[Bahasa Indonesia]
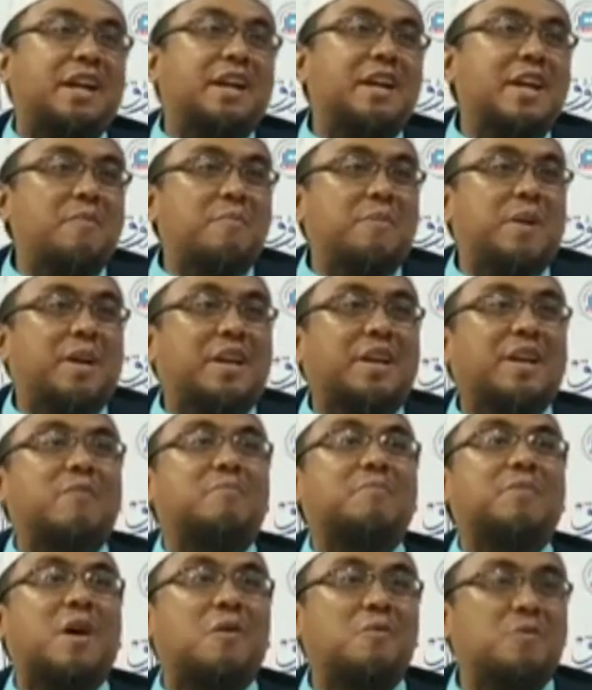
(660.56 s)
ini hampir
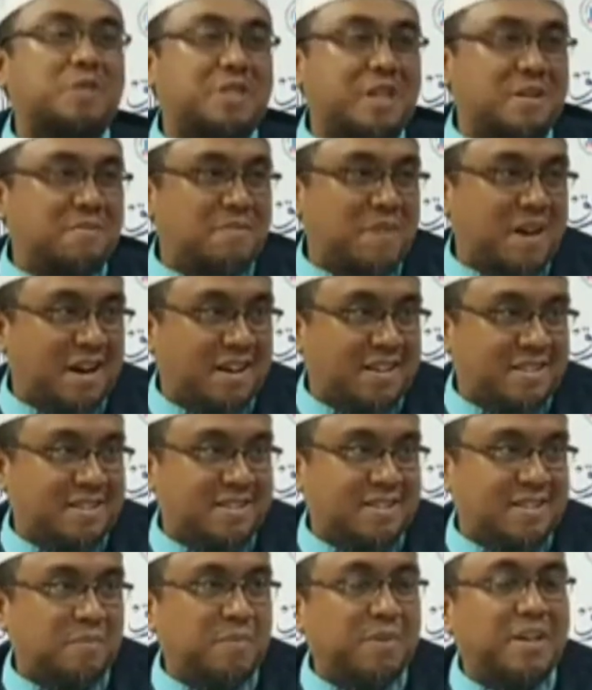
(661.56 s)
tiap tahun saya bahas.
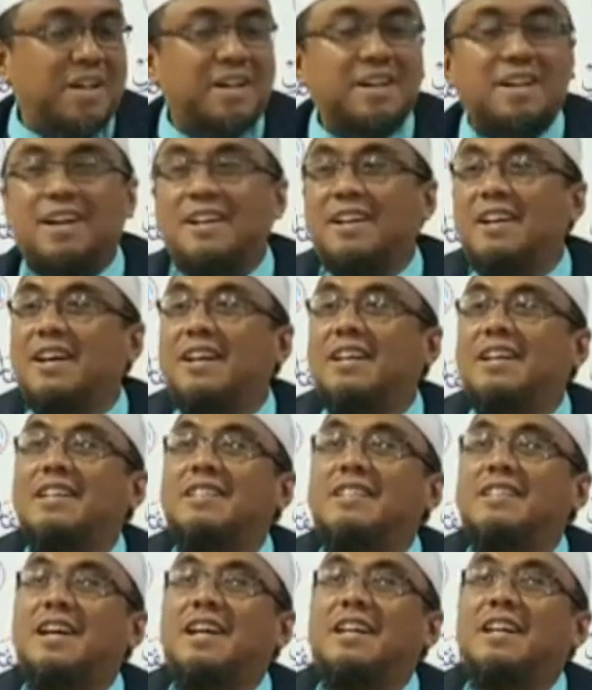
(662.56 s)
Tapi kadang-kadang kan
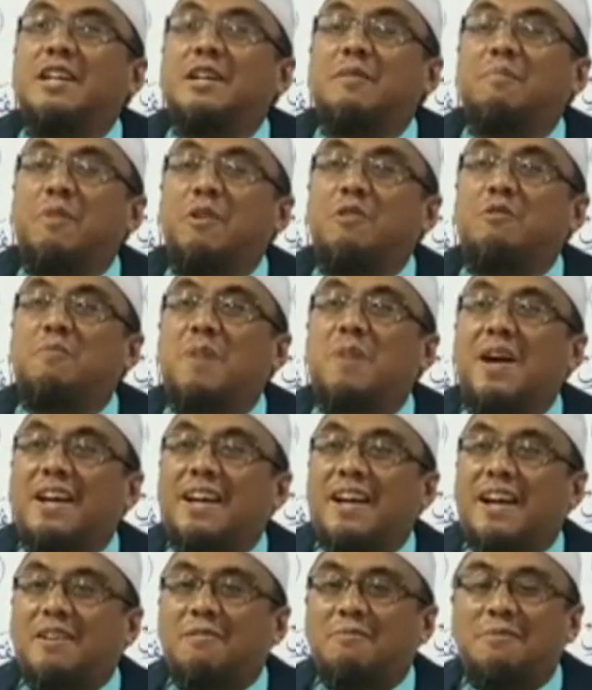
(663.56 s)
kita ini pelupa
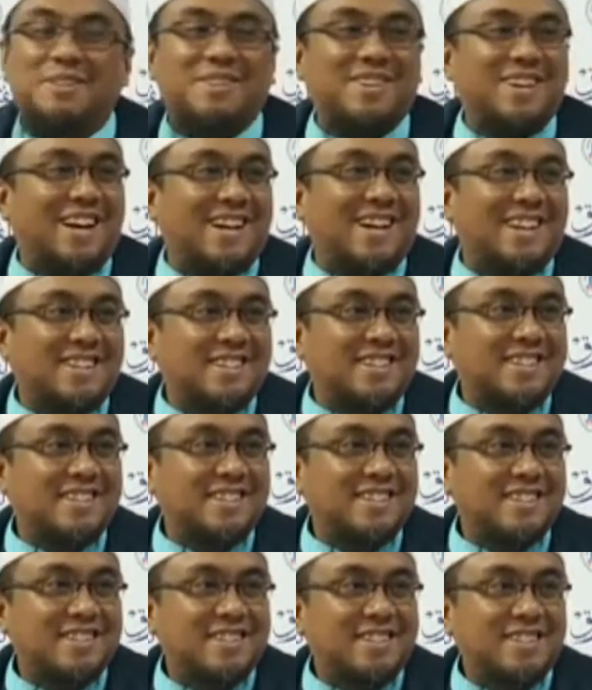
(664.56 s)
ya, betul nggak?
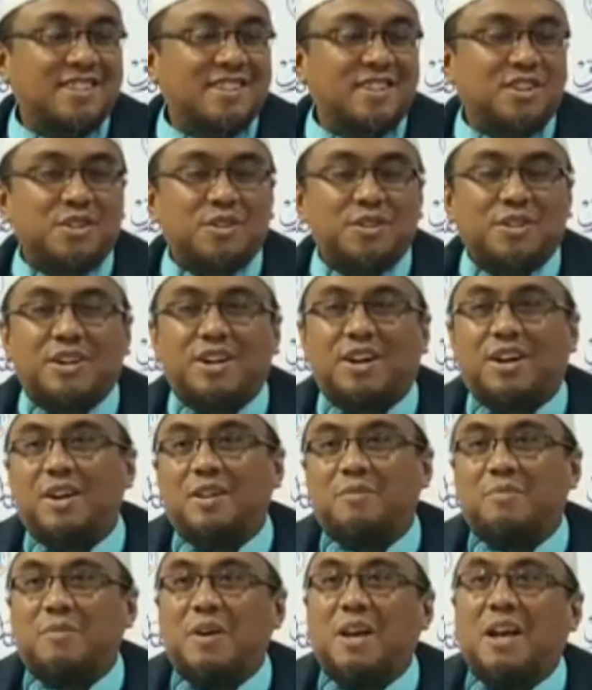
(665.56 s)
Ya
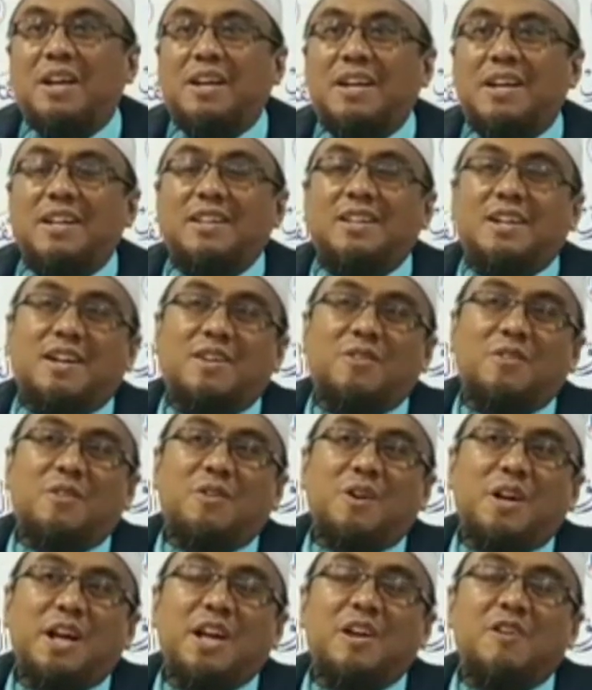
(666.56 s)
kan, apalagi kita kan
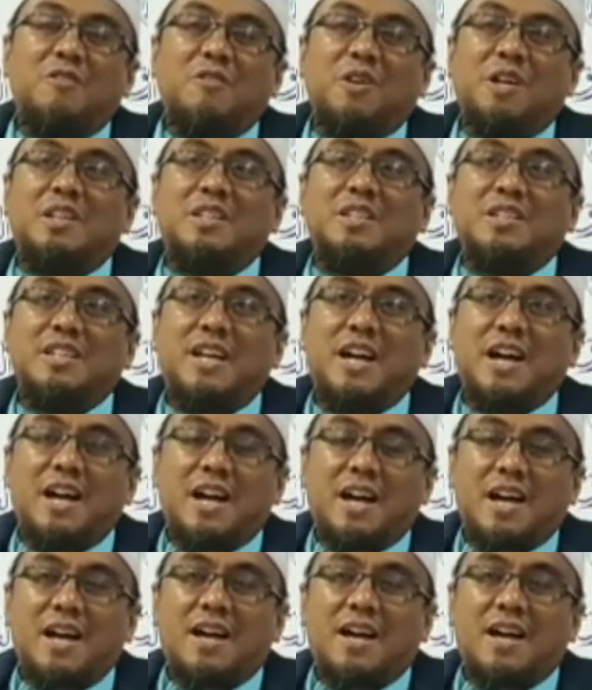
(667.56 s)
orang Indonesia,